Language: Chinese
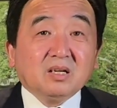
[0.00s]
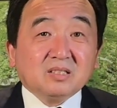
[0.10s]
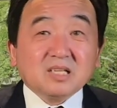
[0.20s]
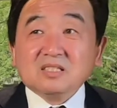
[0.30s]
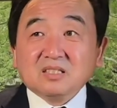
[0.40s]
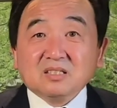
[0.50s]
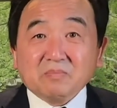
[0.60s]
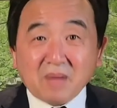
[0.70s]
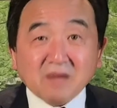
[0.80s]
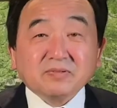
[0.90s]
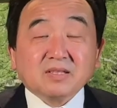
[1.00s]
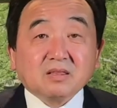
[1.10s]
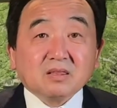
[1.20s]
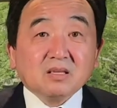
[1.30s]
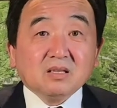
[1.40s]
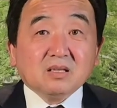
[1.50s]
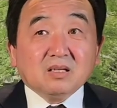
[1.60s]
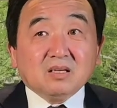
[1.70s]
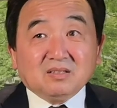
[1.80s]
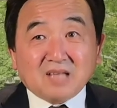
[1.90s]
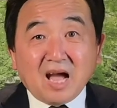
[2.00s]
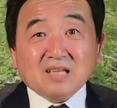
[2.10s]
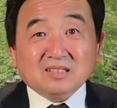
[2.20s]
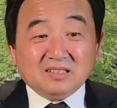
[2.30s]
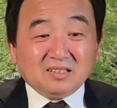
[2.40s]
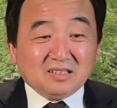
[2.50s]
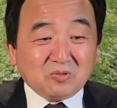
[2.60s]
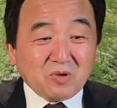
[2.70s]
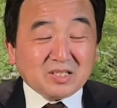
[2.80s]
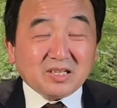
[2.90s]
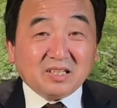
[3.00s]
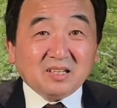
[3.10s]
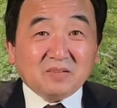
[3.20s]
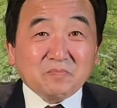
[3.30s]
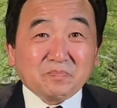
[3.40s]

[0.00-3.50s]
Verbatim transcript: 这次的麻烦，那你能怨谁呀？